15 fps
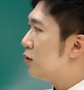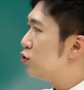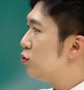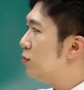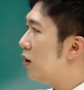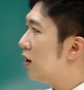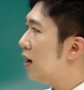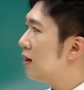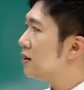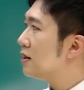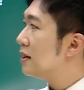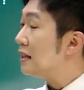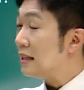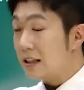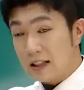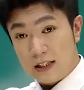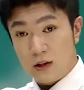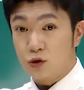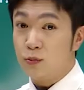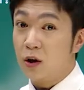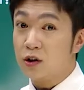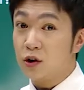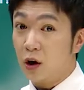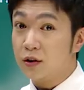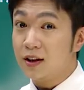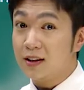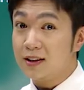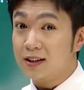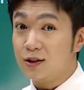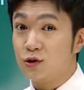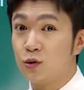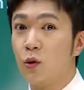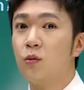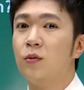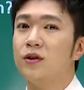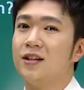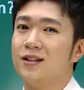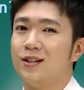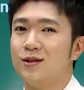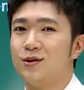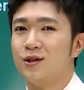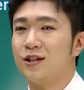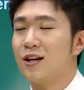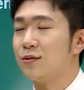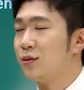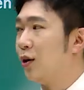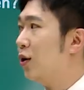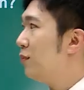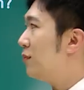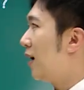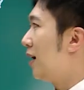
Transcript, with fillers: 유명 연예인들이 롤모델이 될 수 있겠고요.